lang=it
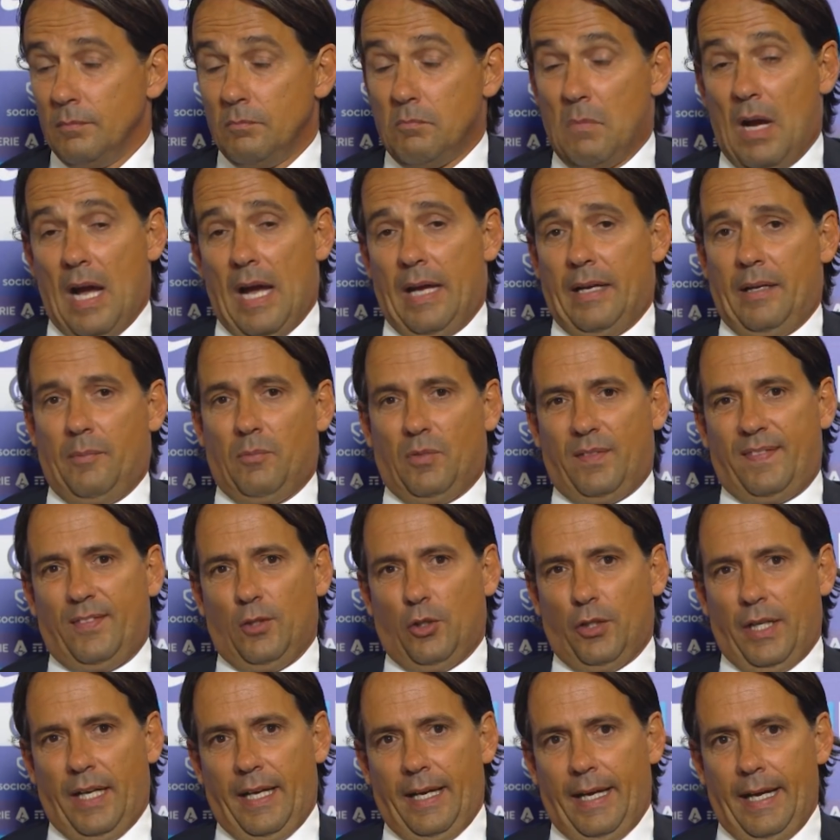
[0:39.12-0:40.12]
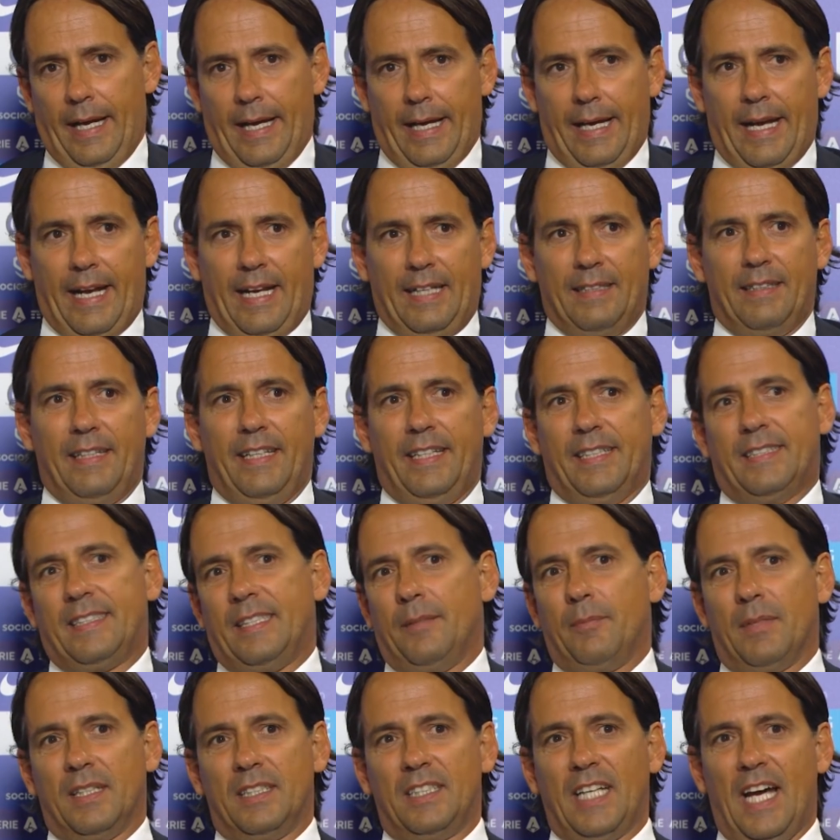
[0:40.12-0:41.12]
Ma un'emozione
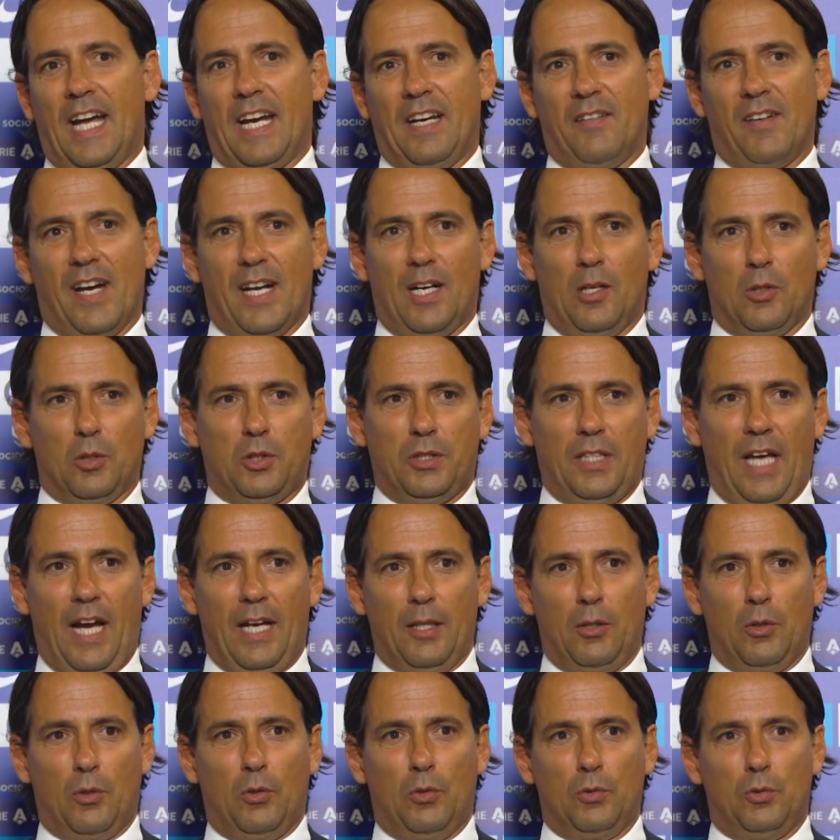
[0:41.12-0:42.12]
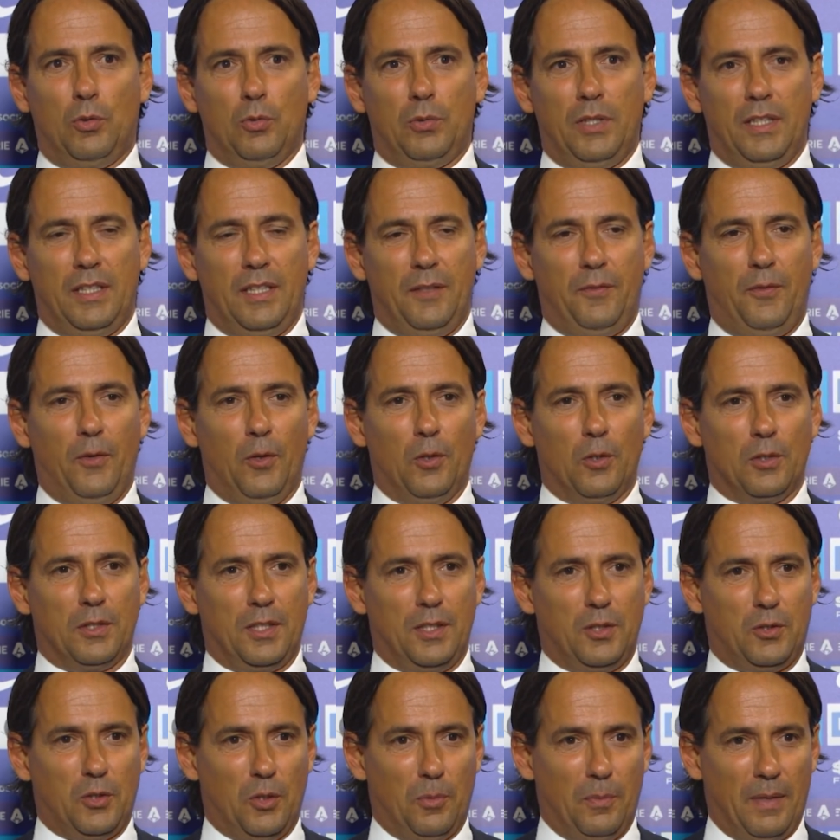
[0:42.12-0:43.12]
grandissima, già arrivare allo stadio con tutti i tifosi
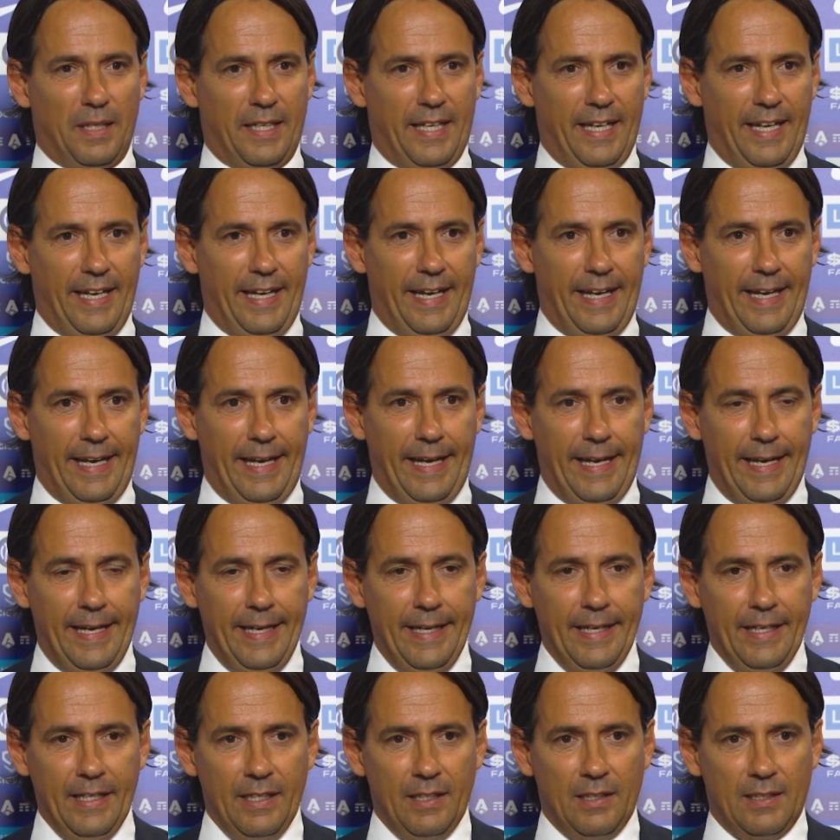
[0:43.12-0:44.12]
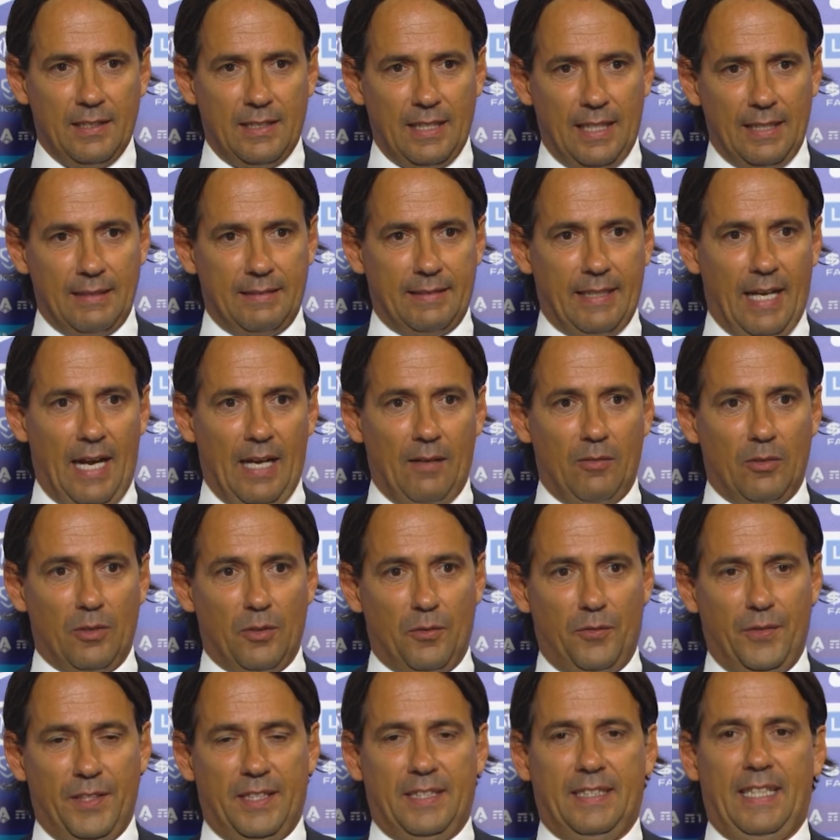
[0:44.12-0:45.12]
insomma, che saltavano
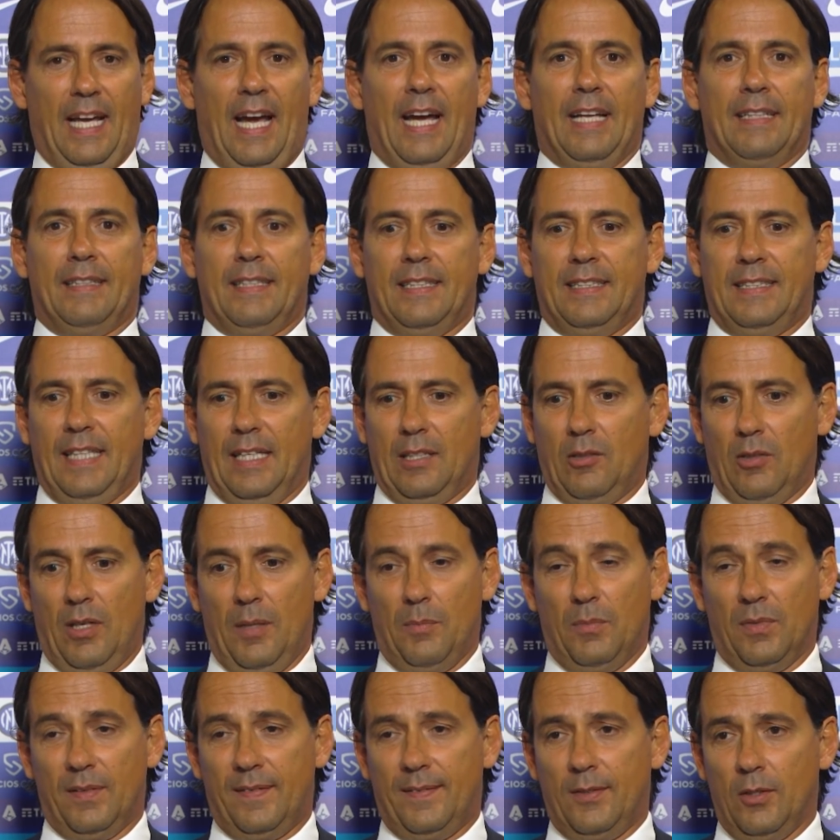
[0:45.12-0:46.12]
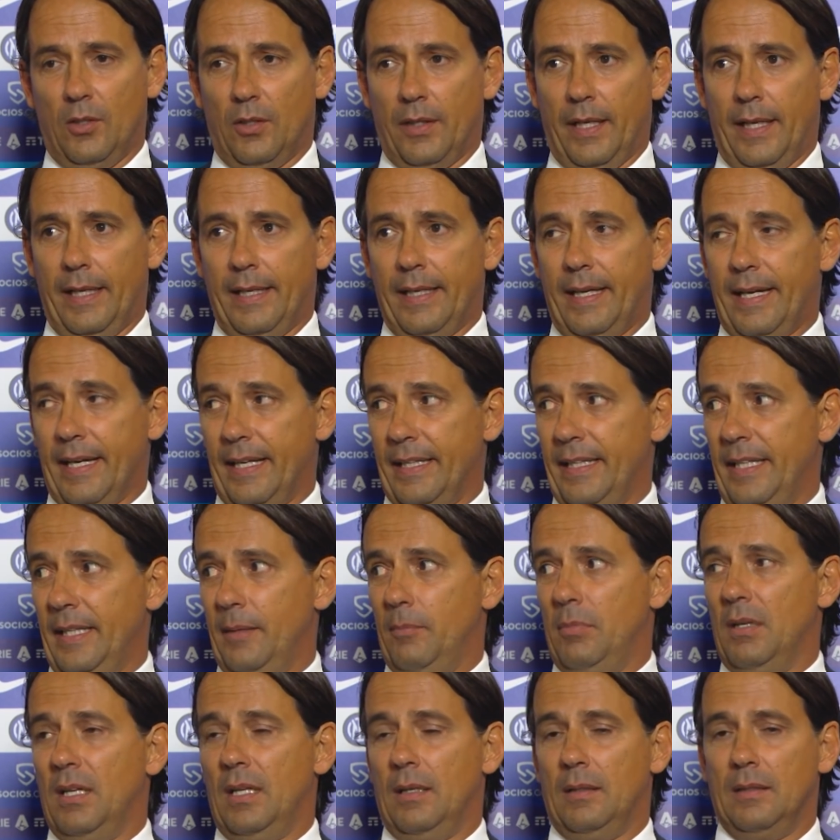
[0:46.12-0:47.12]
festanti è stata un'emozione
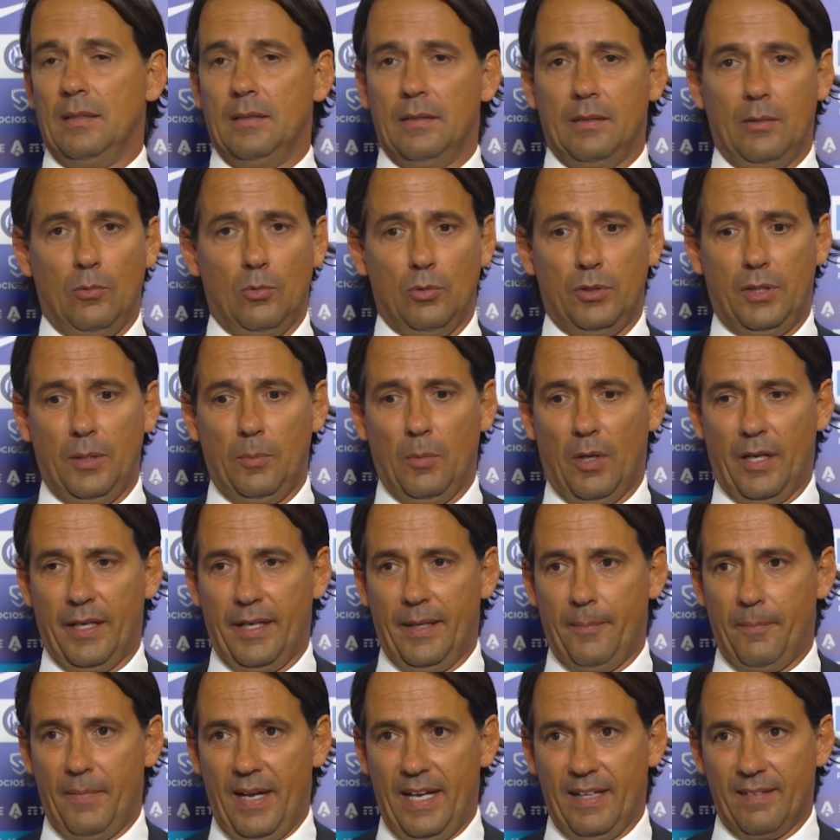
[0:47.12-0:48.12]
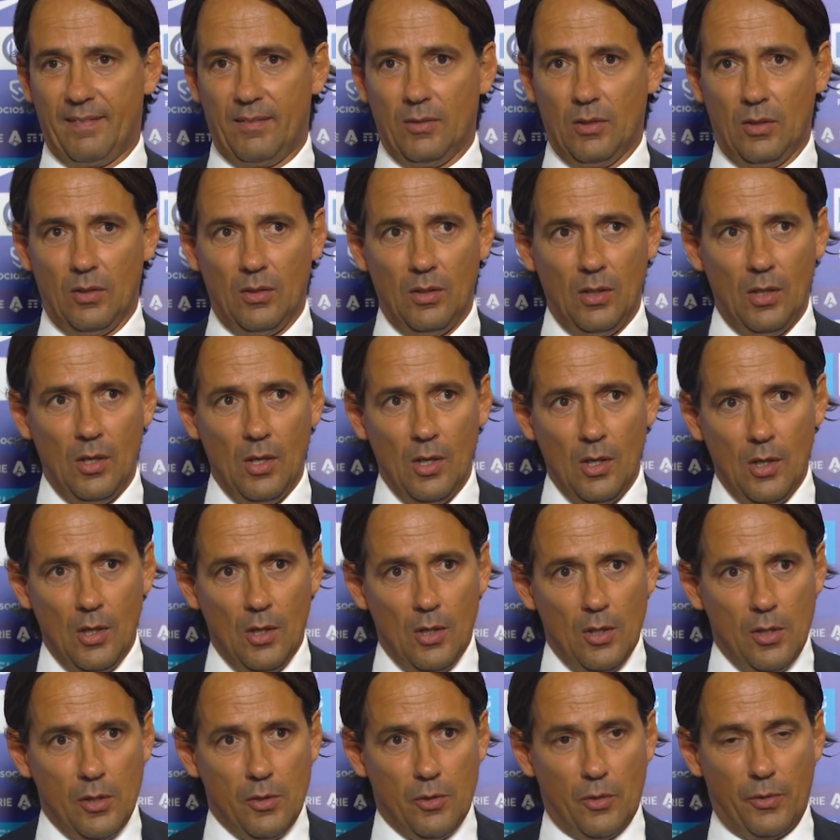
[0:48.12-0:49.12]
incredibile, l'ultimo anno e mezzo
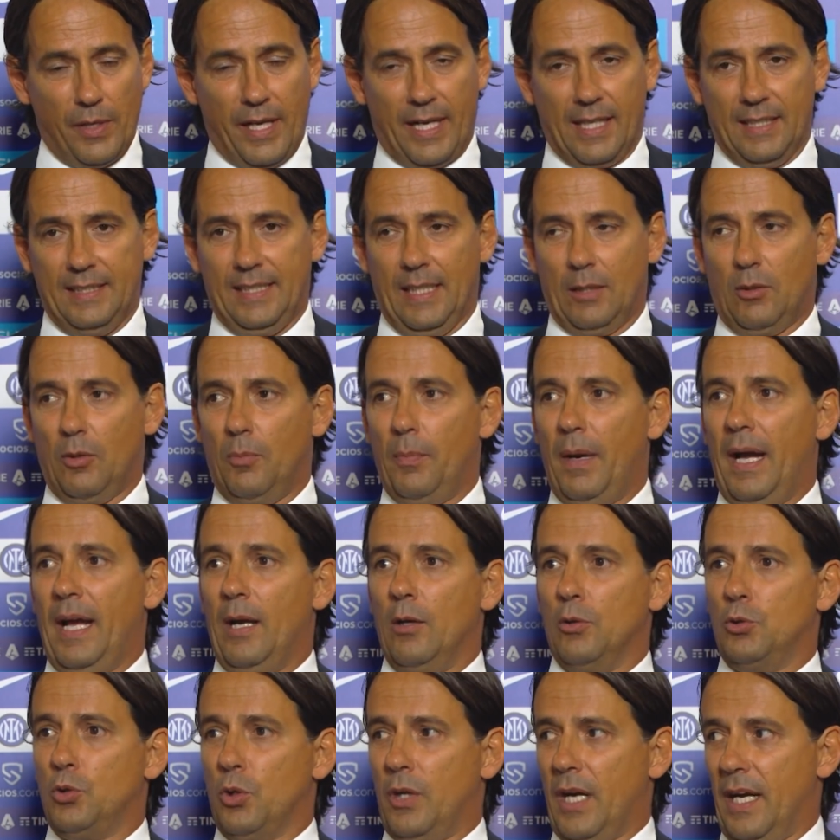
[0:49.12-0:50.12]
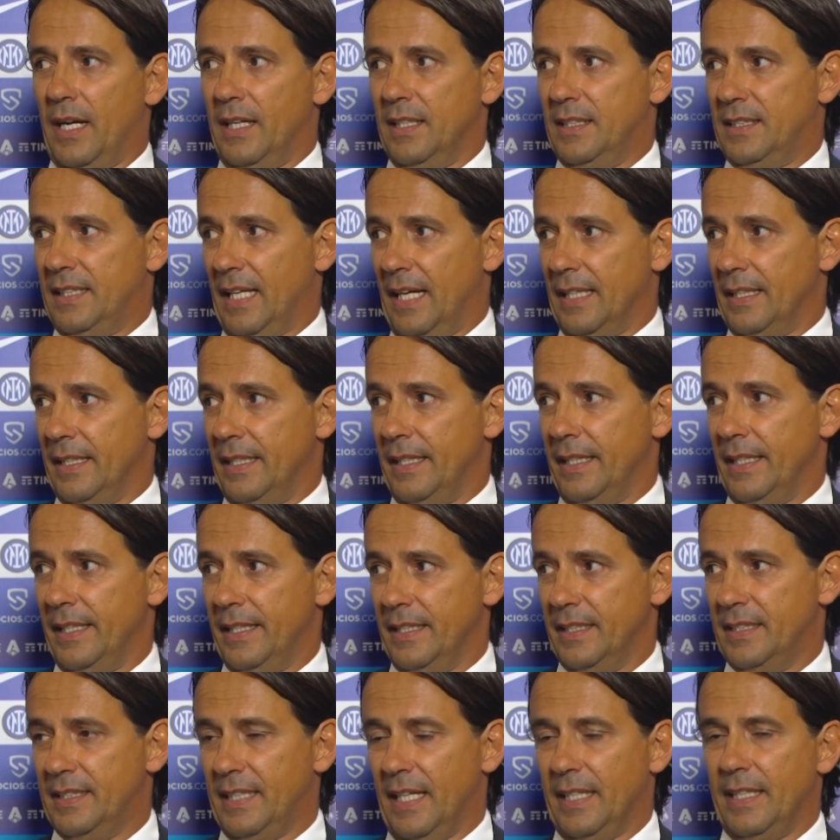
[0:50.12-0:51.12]
non era stato bello giocare in stadi,
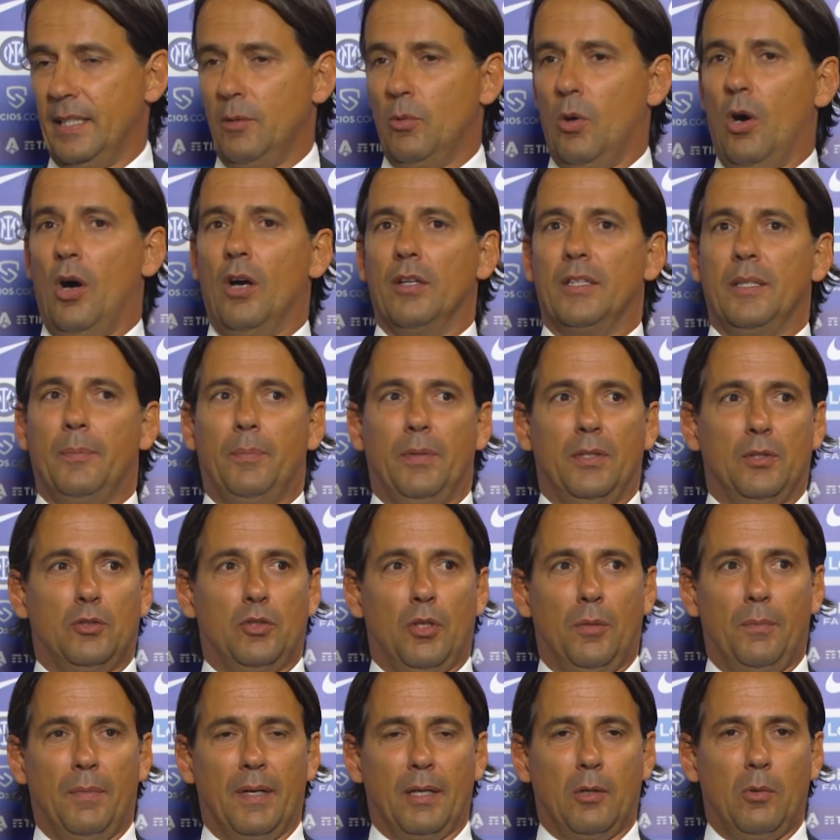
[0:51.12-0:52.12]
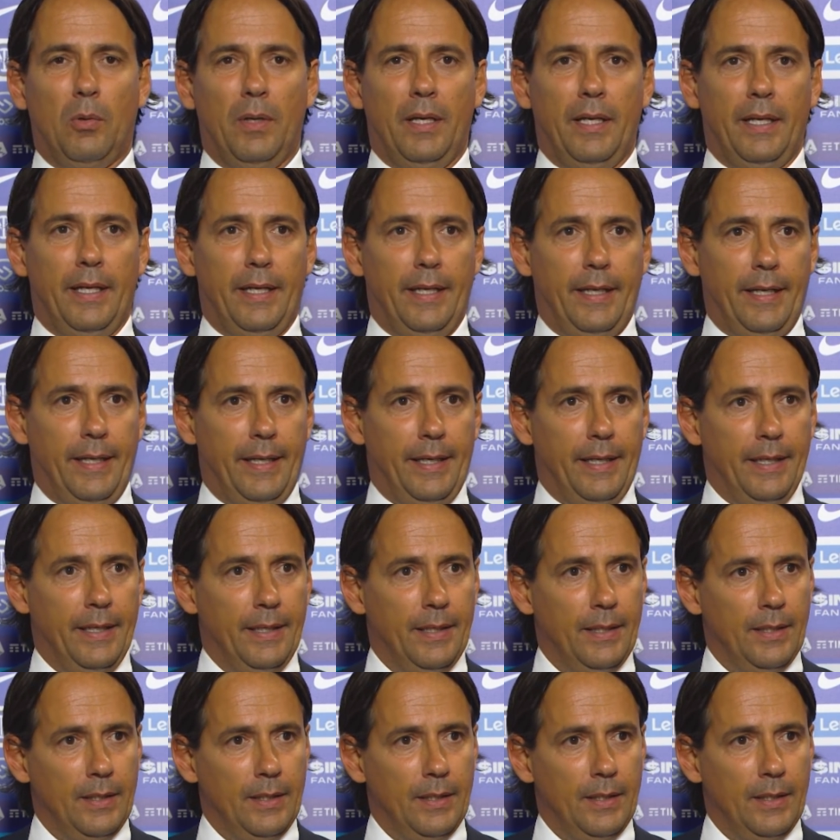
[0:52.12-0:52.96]
in stadi vuoti, poi insomma qui